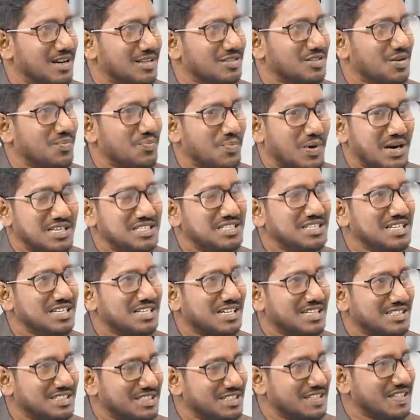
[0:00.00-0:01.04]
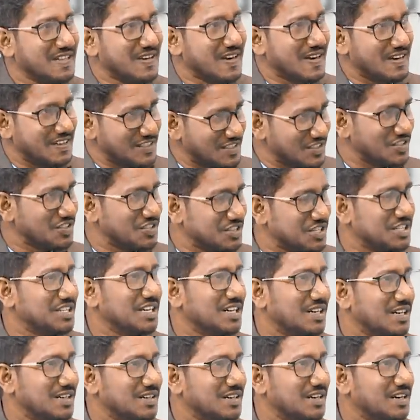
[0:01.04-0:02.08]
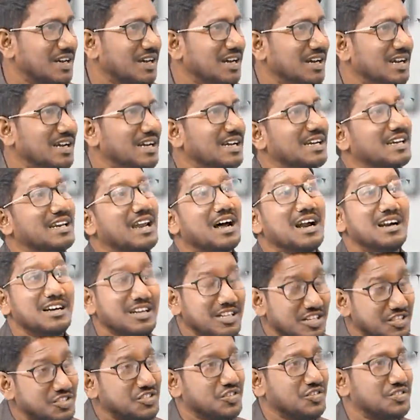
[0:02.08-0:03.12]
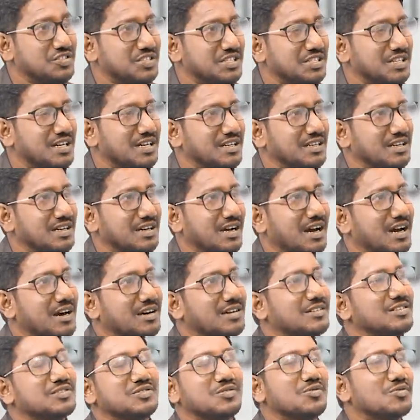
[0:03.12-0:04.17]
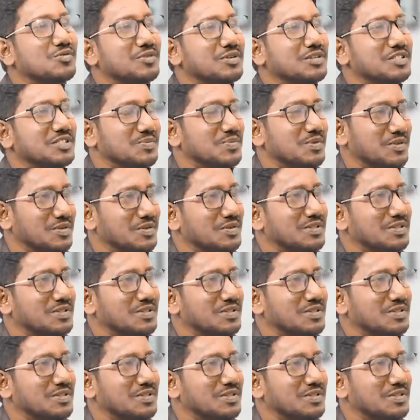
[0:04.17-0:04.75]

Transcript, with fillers: సో మనిషి ఖచ్చితంగా రిస్క్ చేయాలంటారా ఎలాంటి రిస్క్ చేయాలి ఆ రిస్క్ గురించి మీరు